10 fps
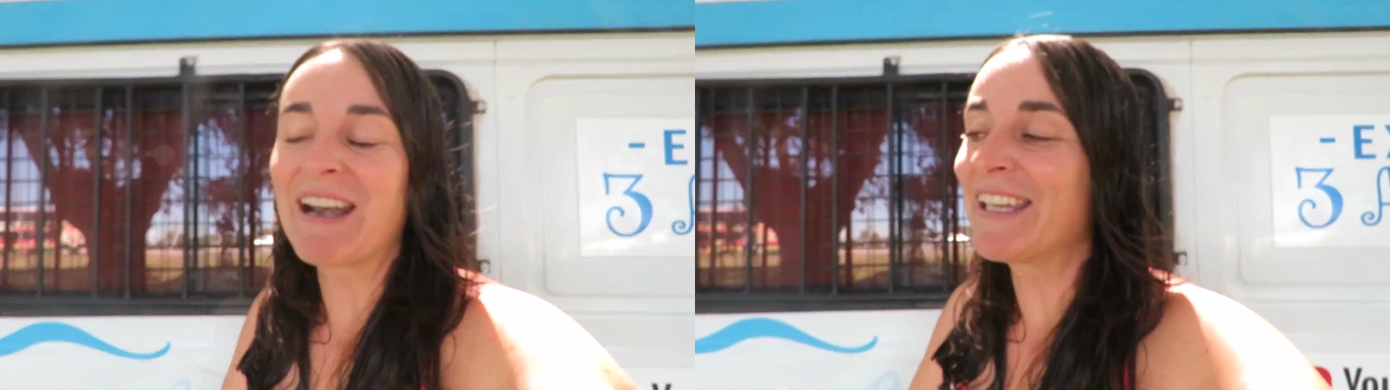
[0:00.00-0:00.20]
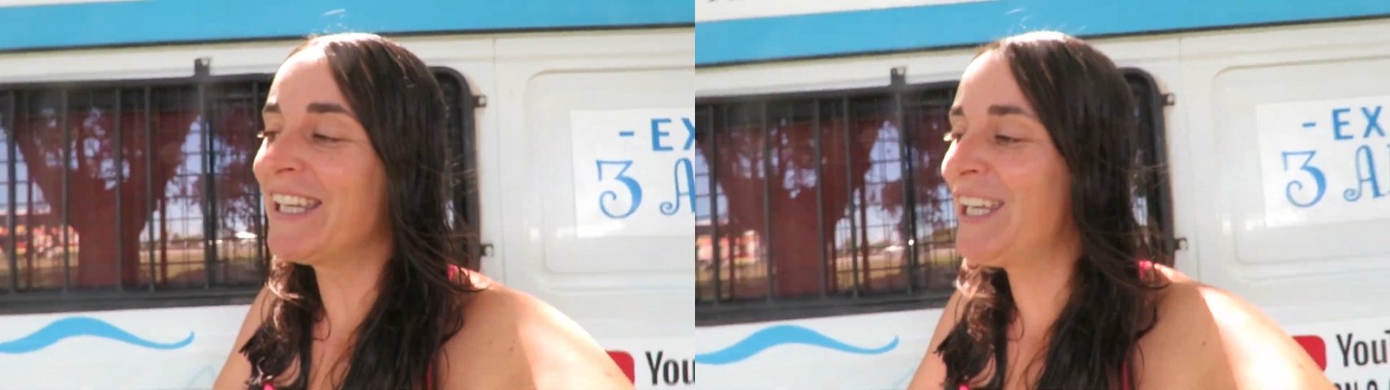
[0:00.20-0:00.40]

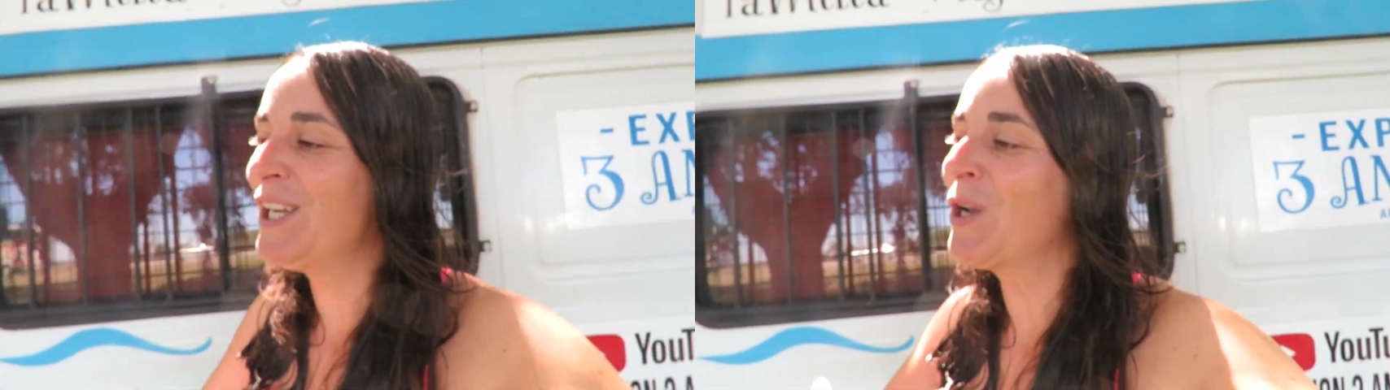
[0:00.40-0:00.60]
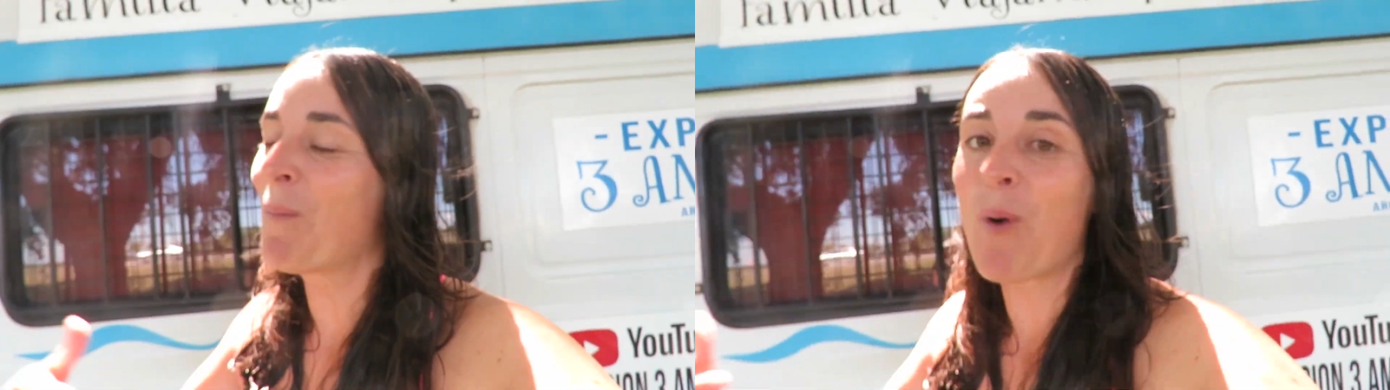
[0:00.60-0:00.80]

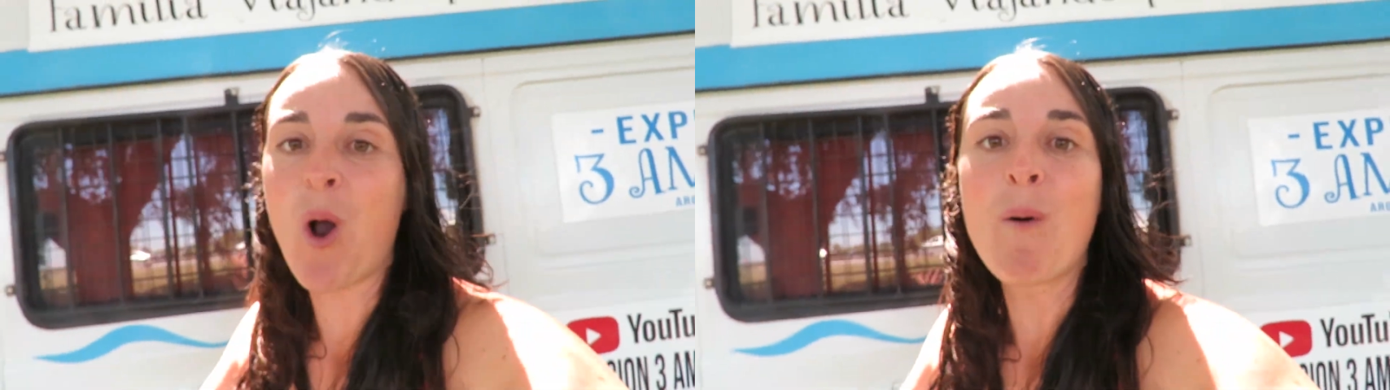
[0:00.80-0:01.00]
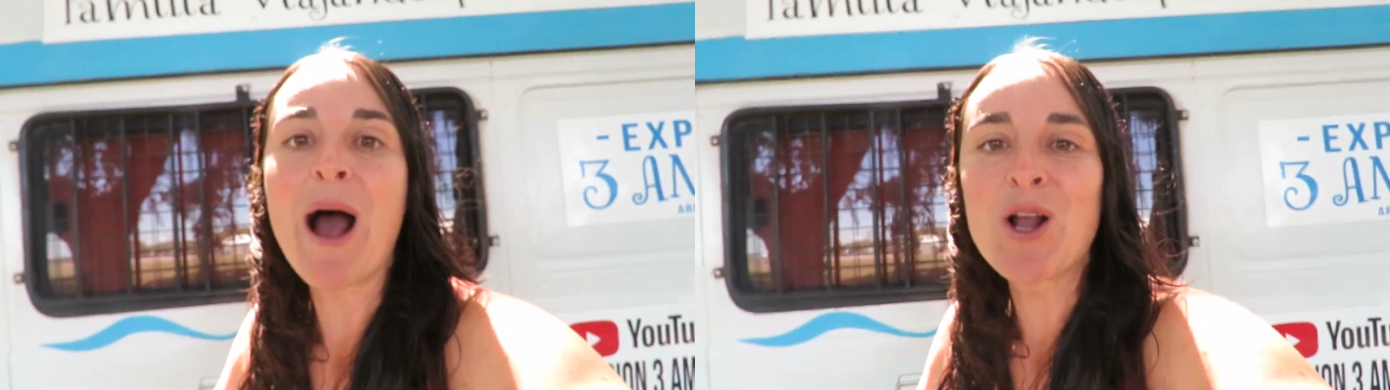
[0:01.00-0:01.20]
tranquilo, un
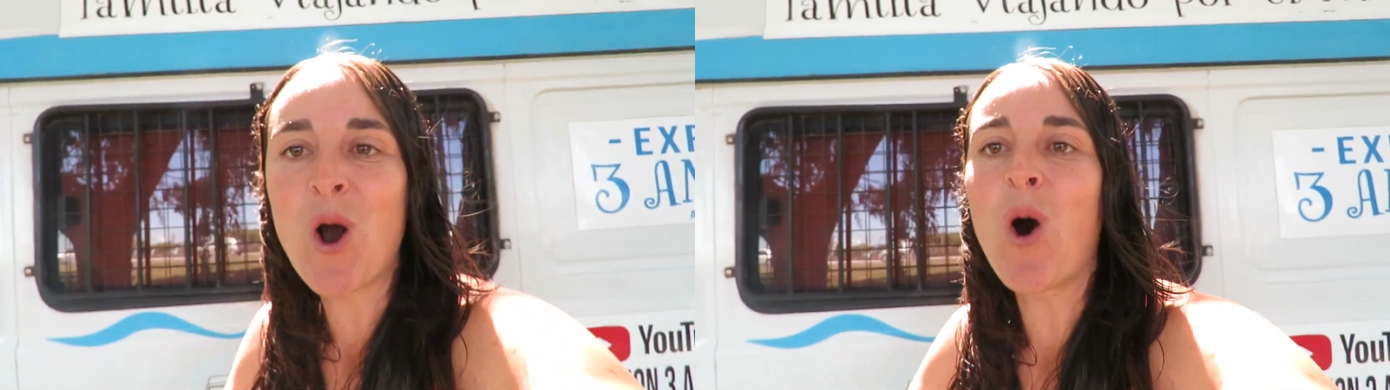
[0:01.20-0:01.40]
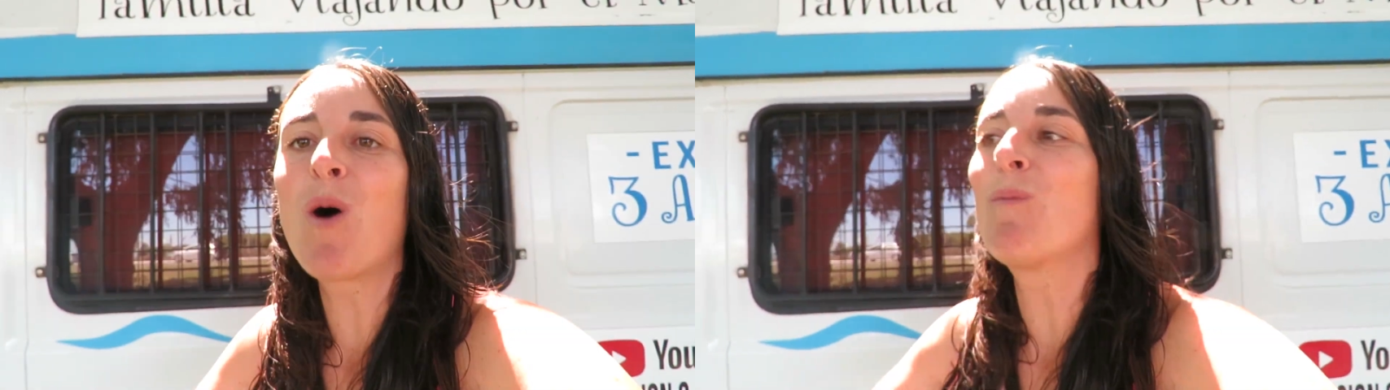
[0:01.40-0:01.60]
poco más
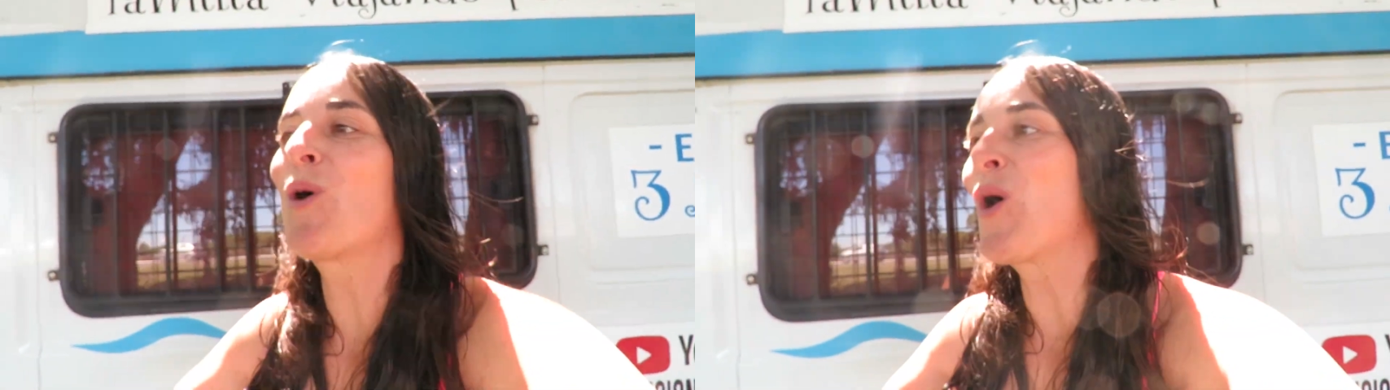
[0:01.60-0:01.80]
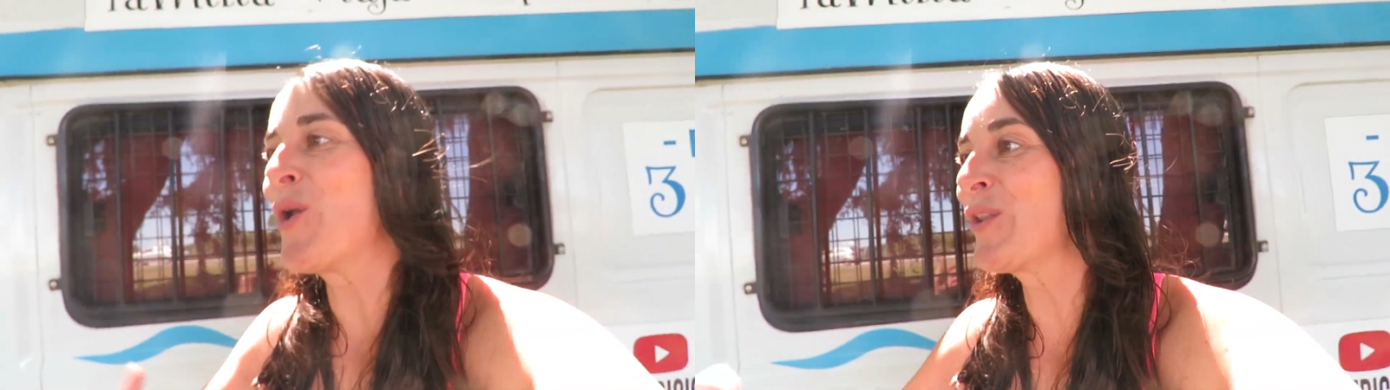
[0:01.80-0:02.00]

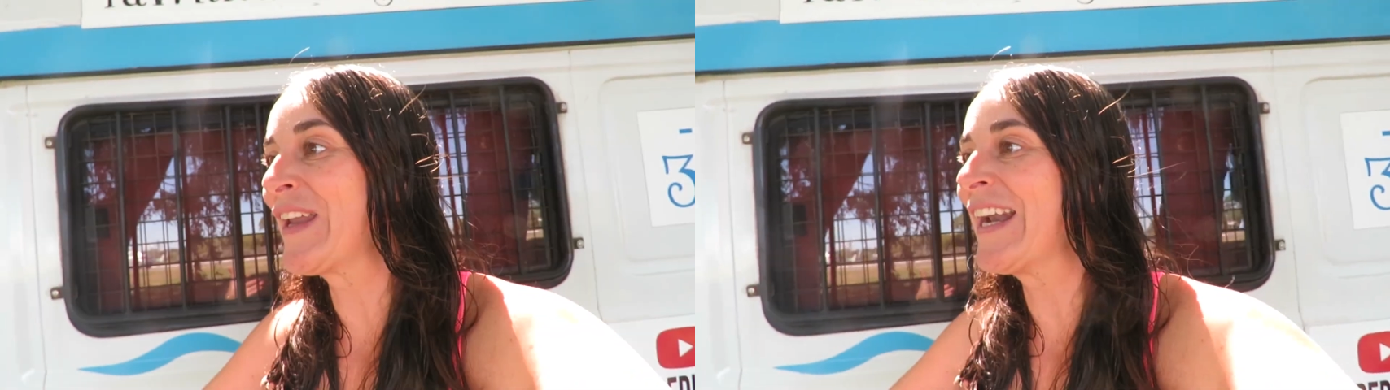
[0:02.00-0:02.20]
cómodo, no